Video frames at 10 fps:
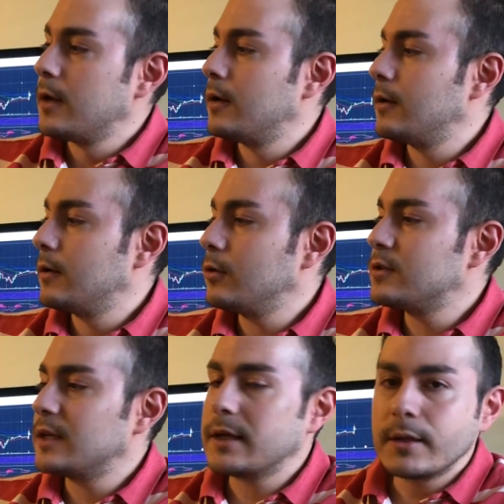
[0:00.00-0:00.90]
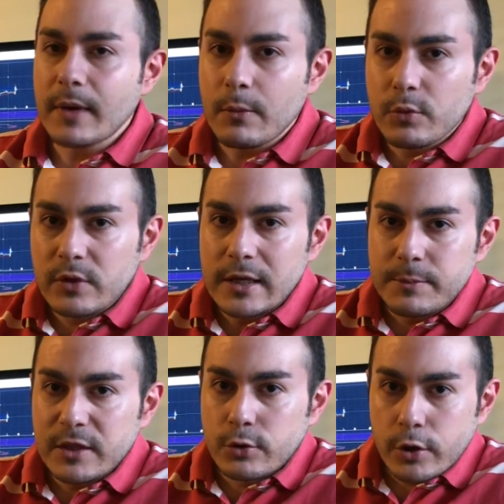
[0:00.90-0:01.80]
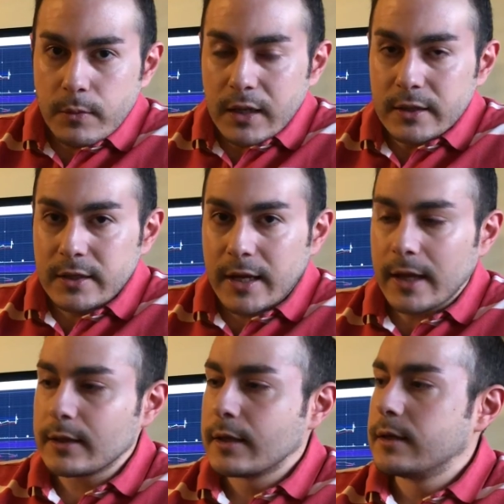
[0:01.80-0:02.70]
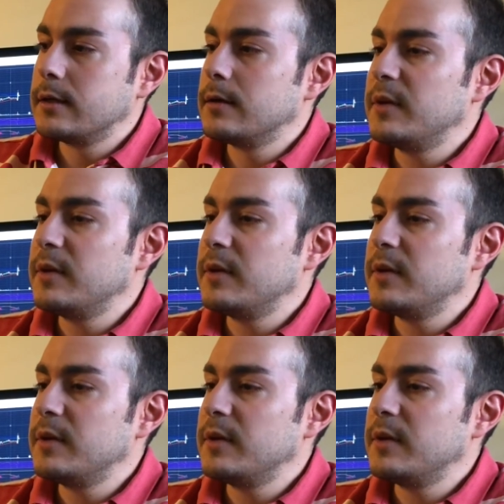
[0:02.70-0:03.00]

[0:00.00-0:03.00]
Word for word: Ee, o yüzden hani ben bu ilk Bitcoin'i alırken e,